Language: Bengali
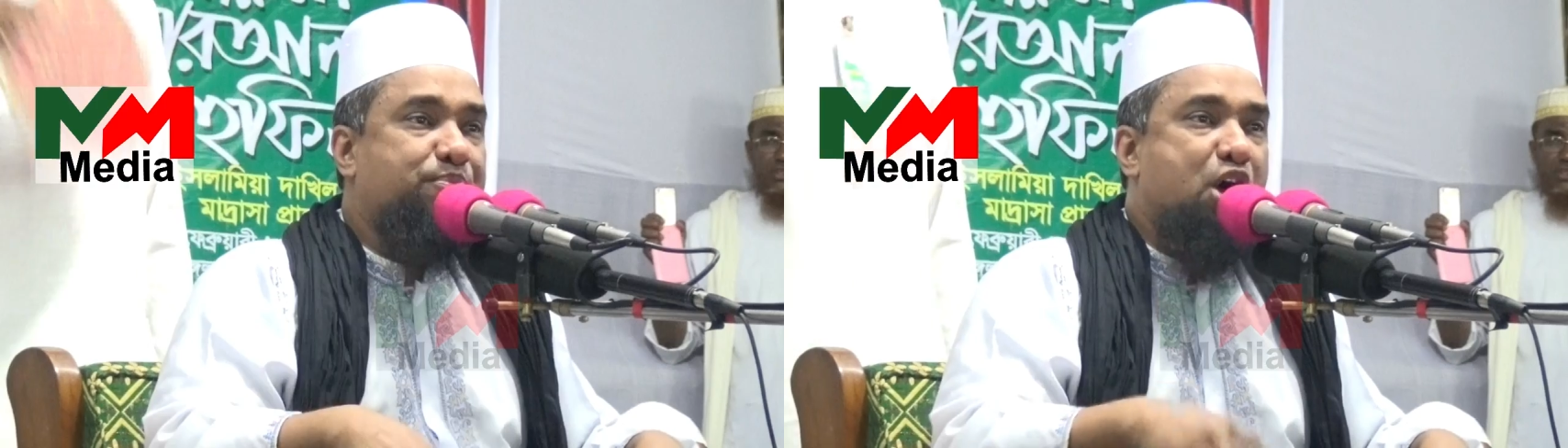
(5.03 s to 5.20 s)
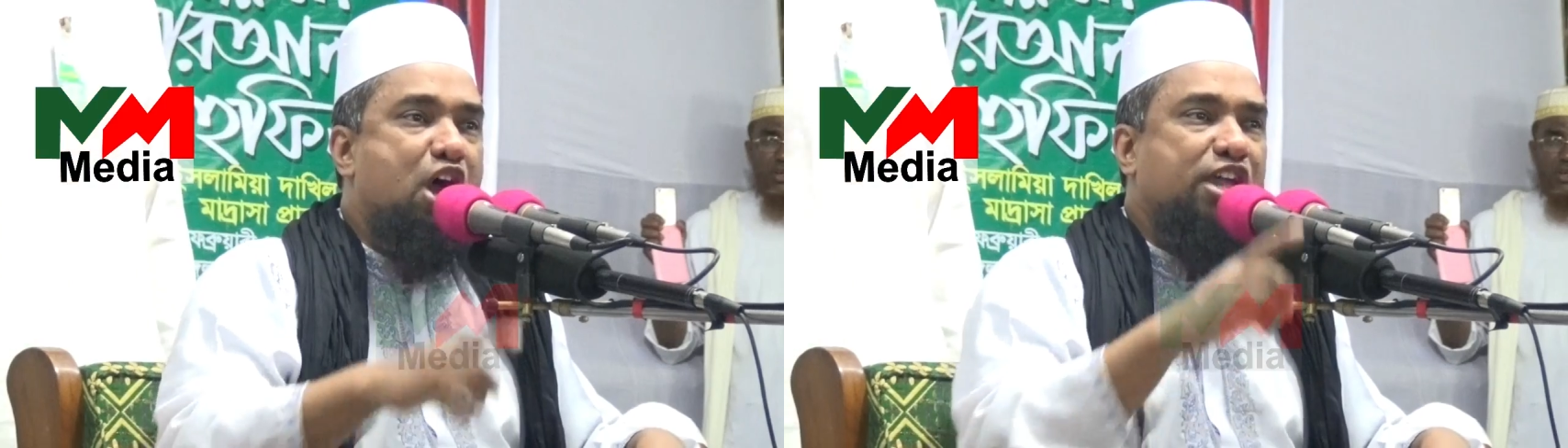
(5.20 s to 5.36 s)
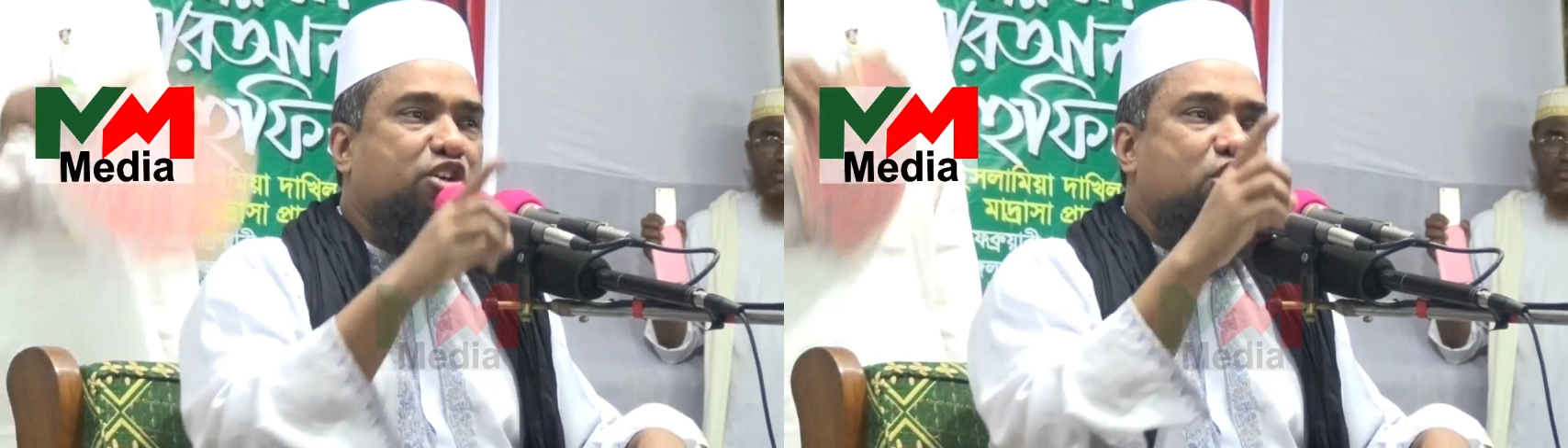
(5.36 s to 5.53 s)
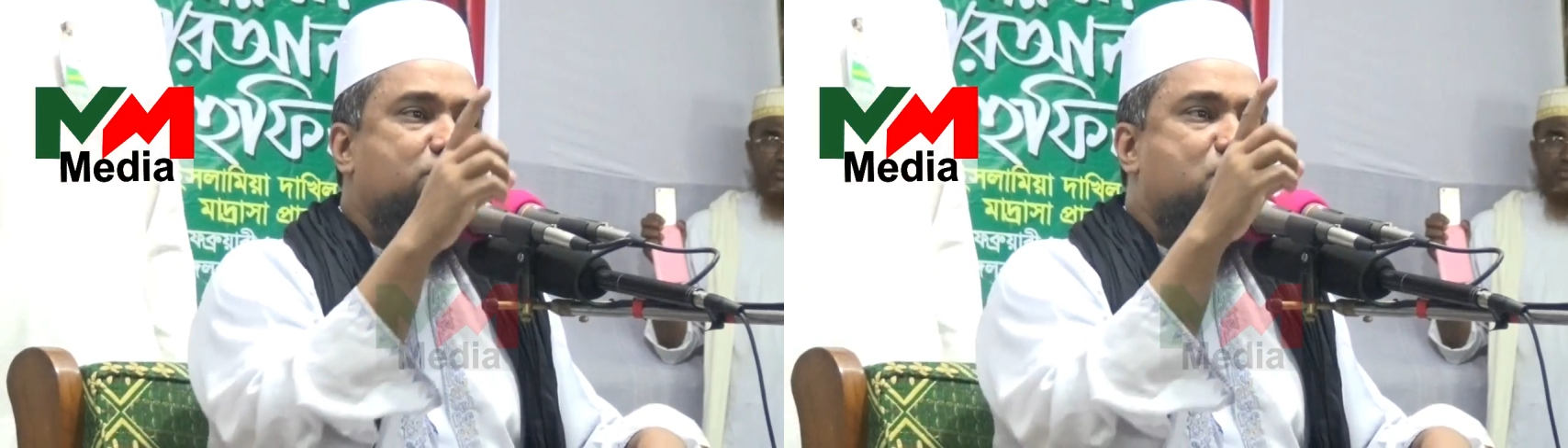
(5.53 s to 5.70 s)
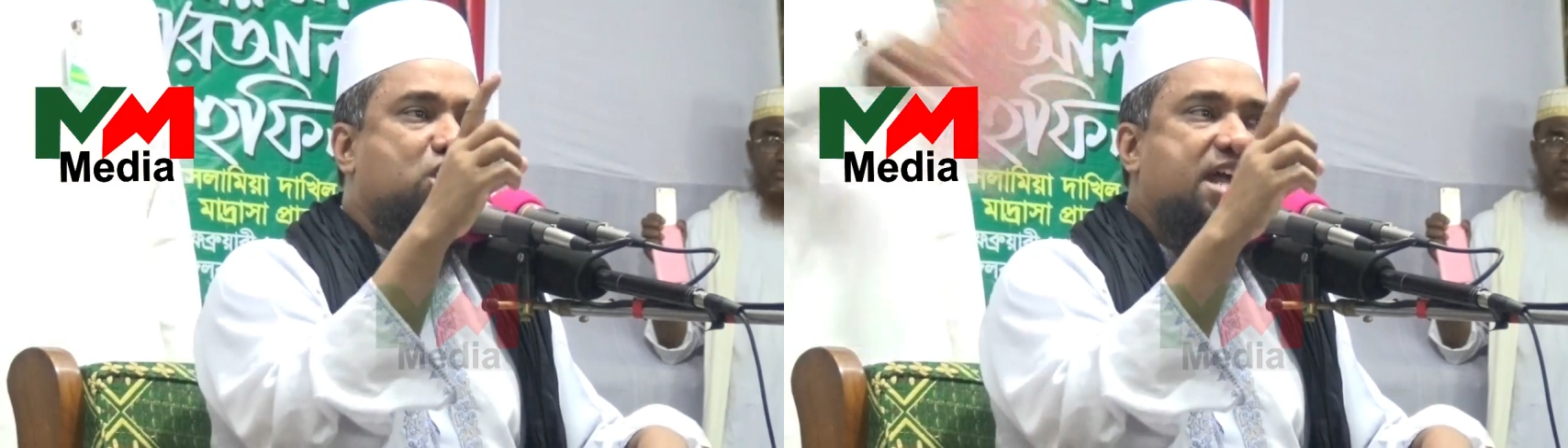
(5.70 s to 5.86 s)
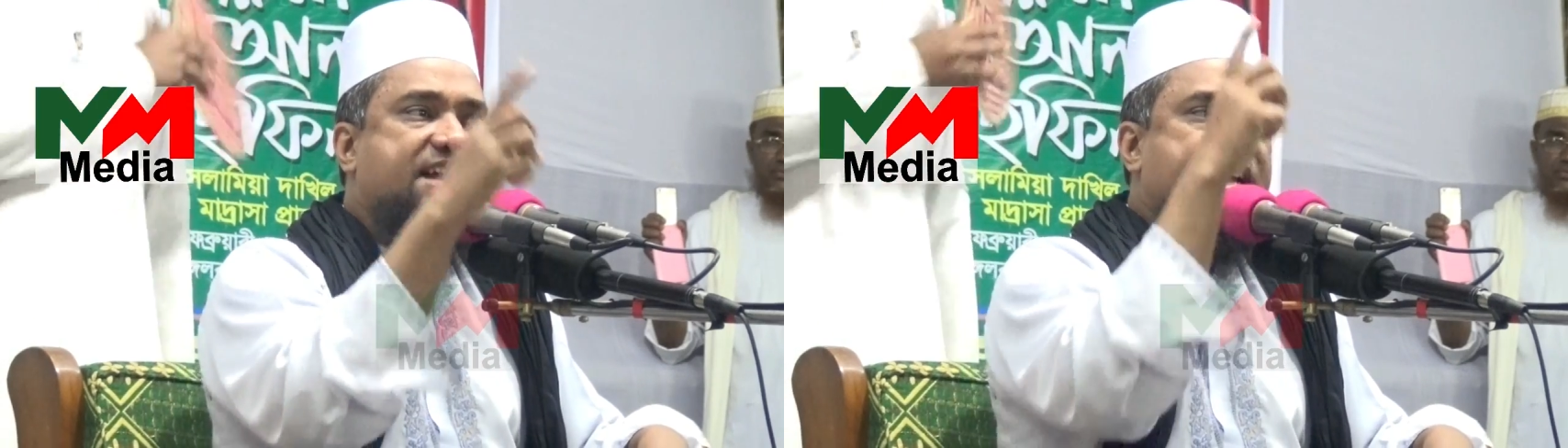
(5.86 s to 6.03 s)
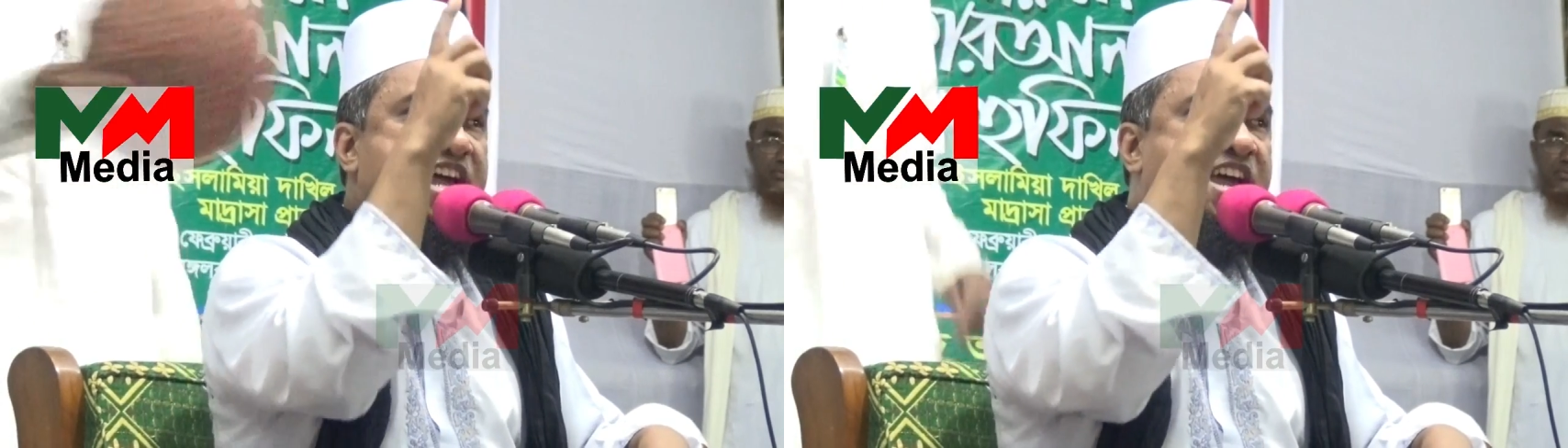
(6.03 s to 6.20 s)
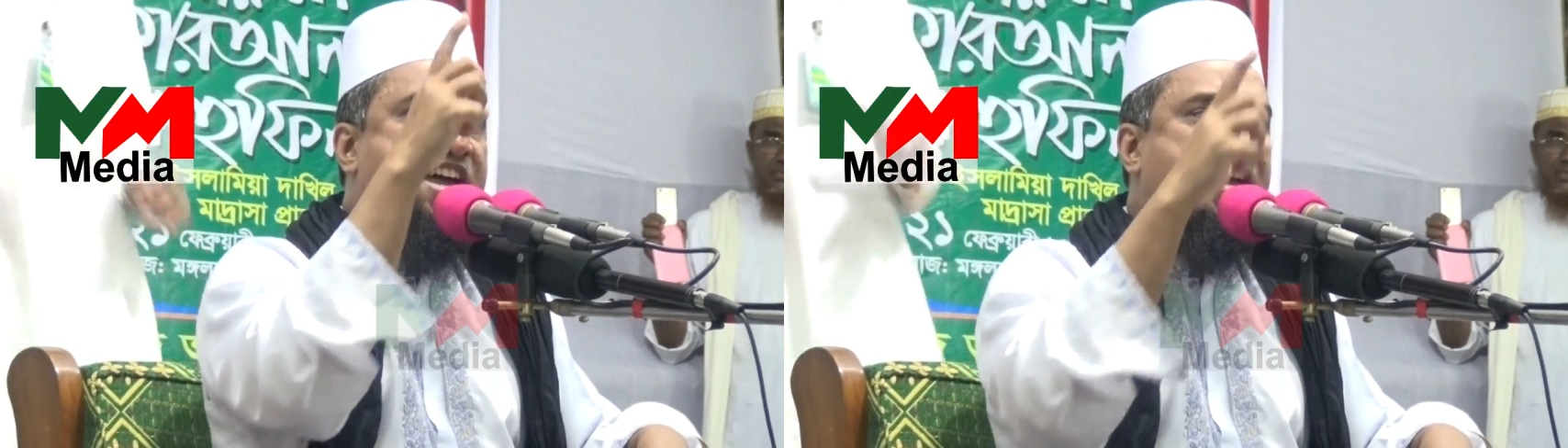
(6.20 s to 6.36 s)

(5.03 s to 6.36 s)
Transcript: ভয় করব কাকে